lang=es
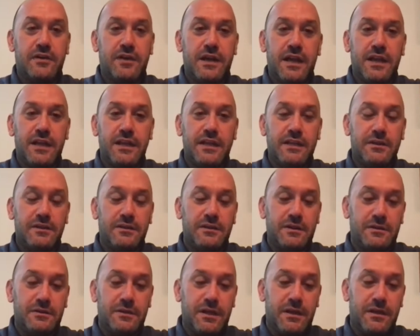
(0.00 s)
ahora
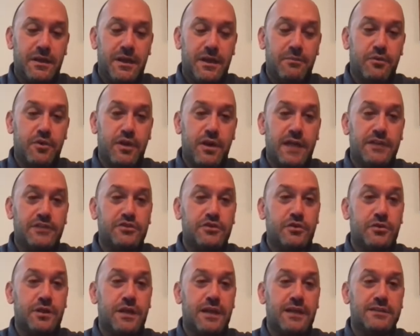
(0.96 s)
hay eh, época de
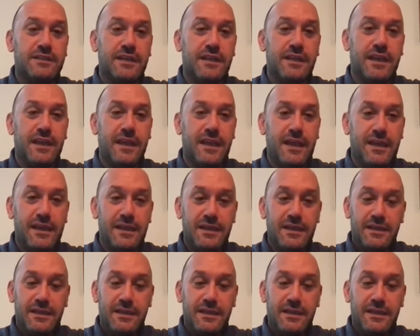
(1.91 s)
lluvia, así que